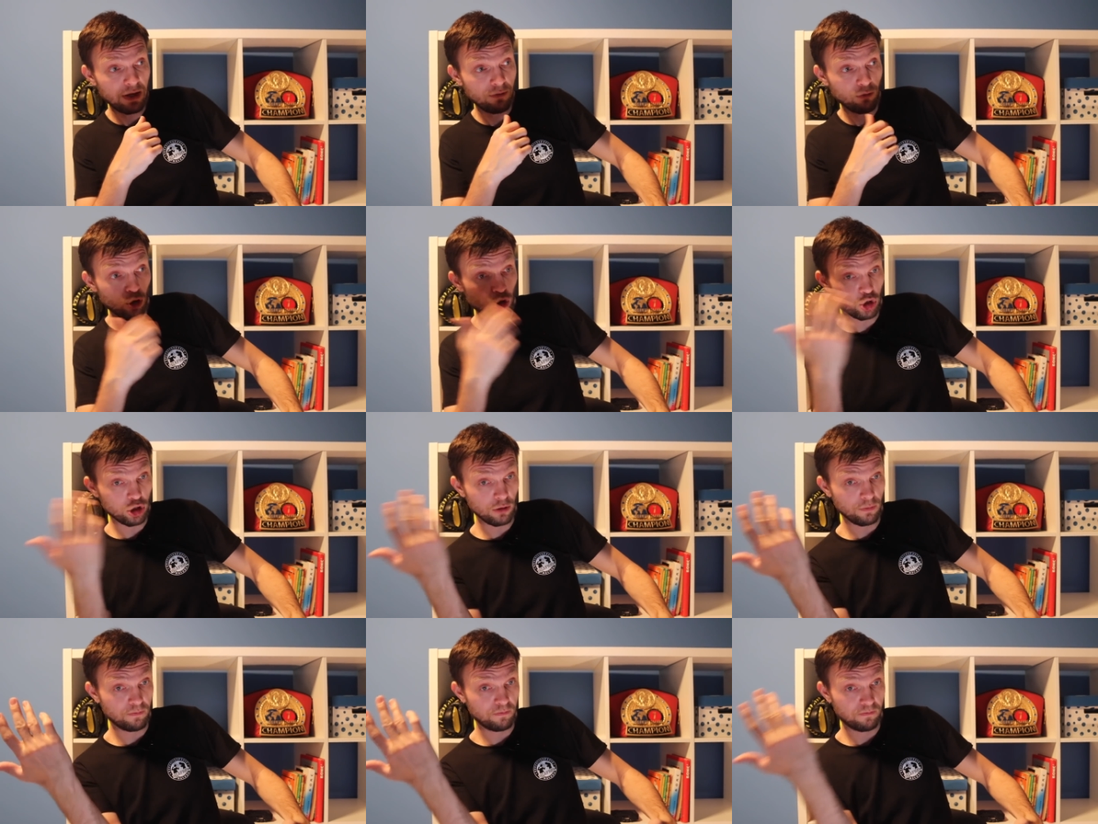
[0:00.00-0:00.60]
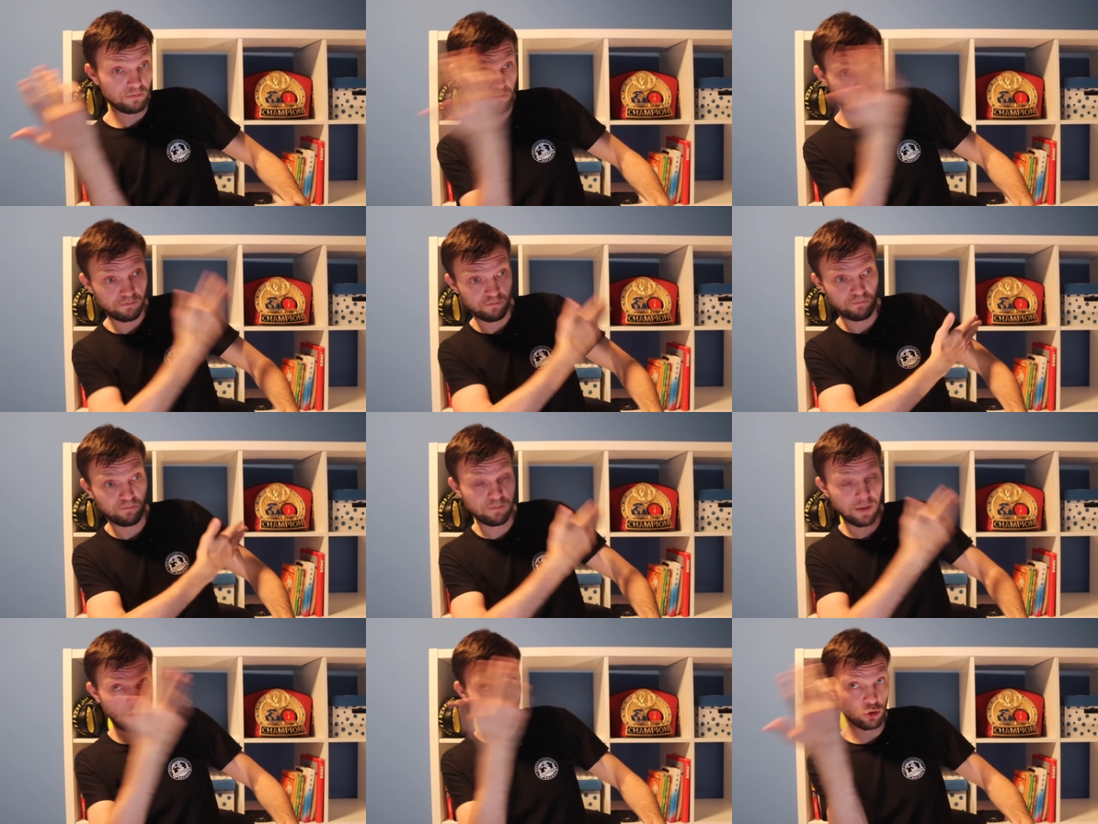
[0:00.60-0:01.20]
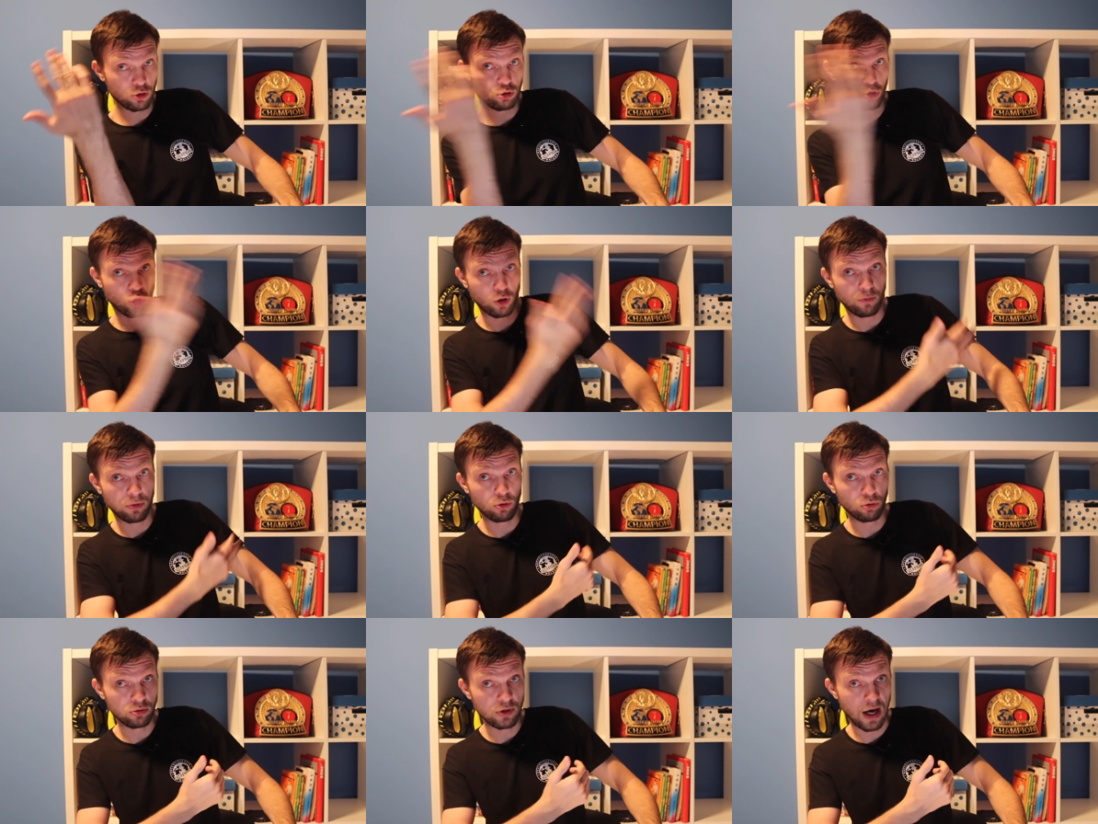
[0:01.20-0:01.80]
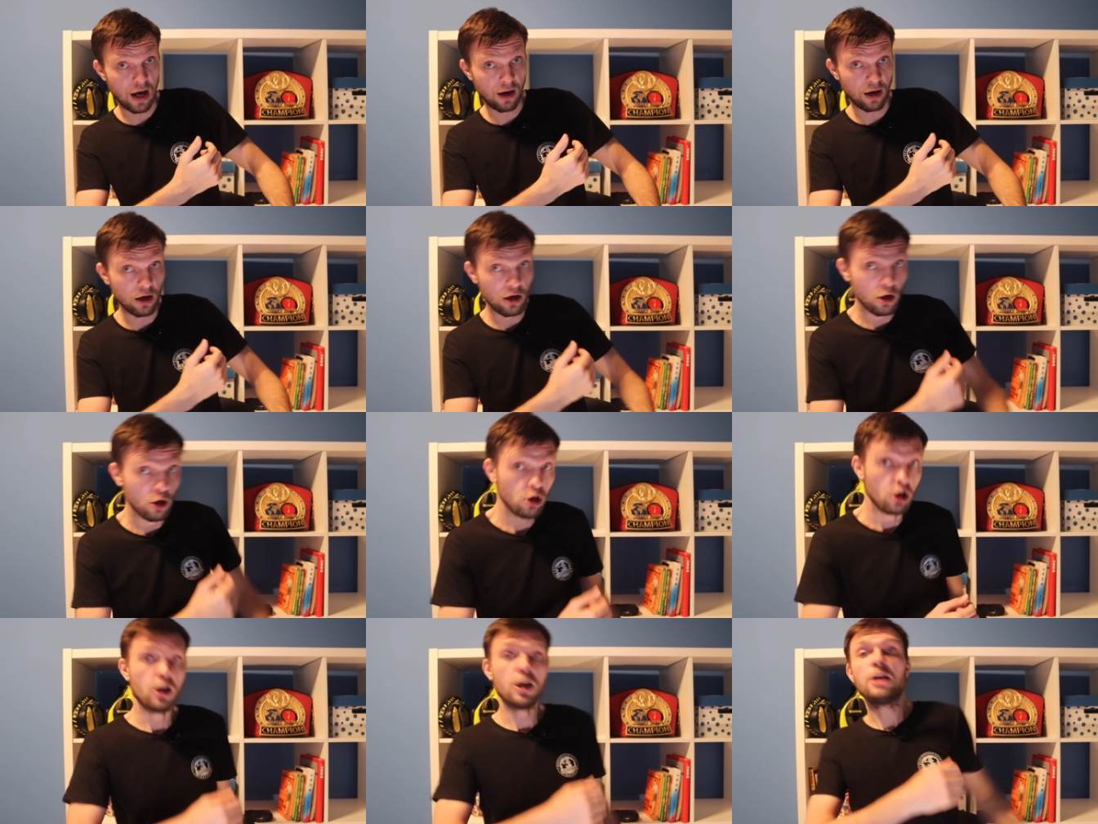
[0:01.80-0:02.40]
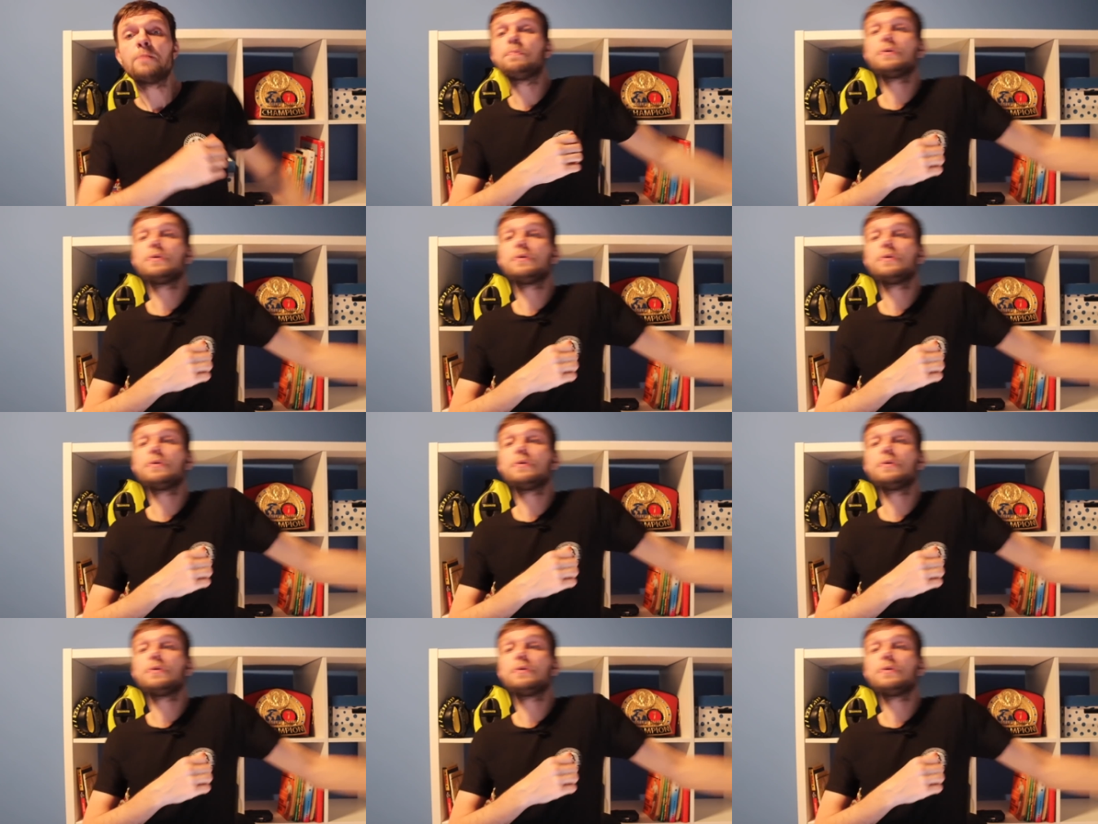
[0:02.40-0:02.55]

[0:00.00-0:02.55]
его, чтобы по воздуху был удар, и